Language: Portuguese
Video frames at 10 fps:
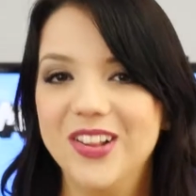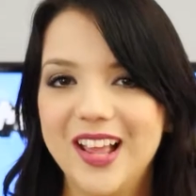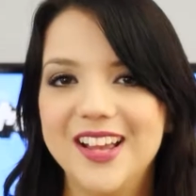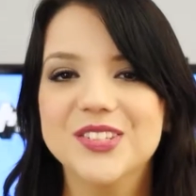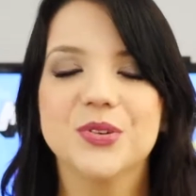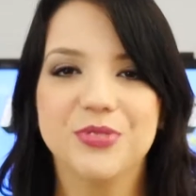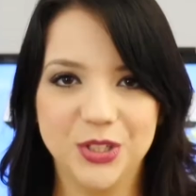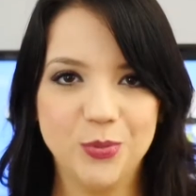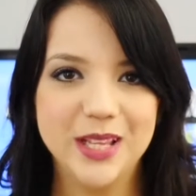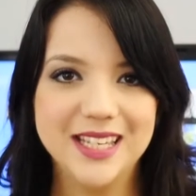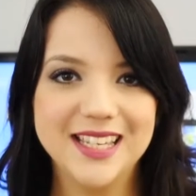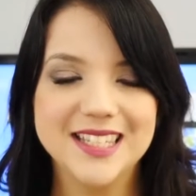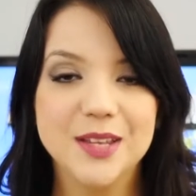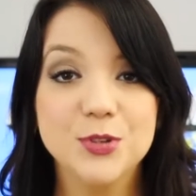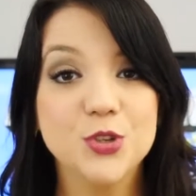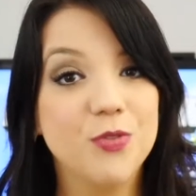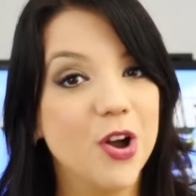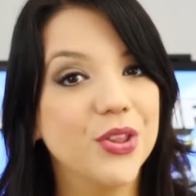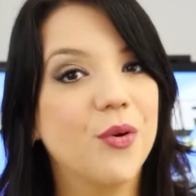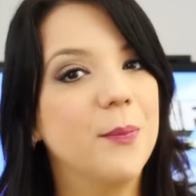Olá, eu sou Fê Domenique e estamos de
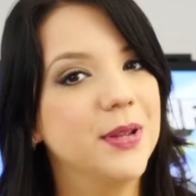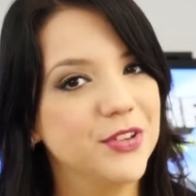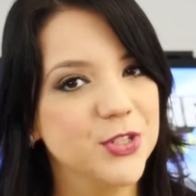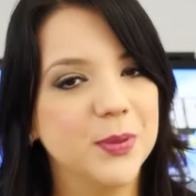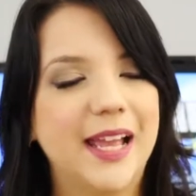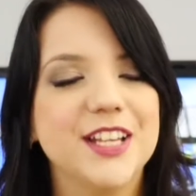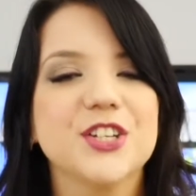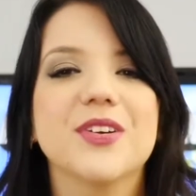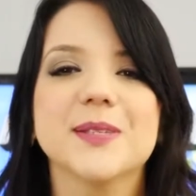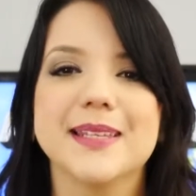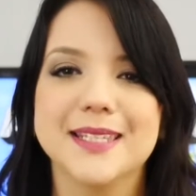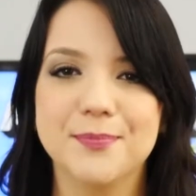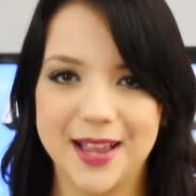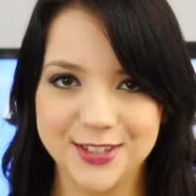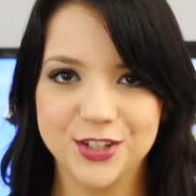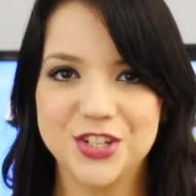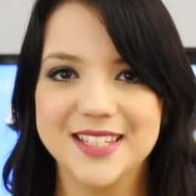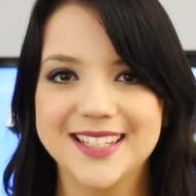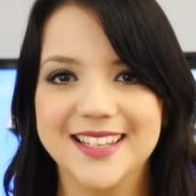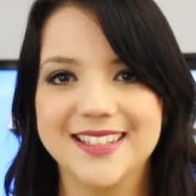volta com a News Blast com as principais
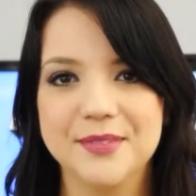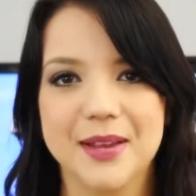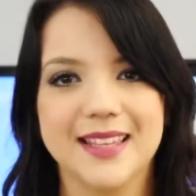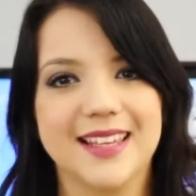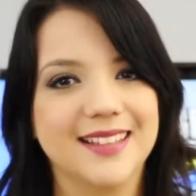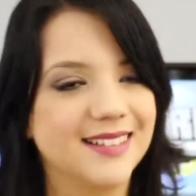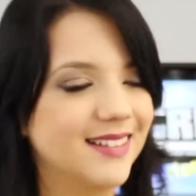notícias da semana.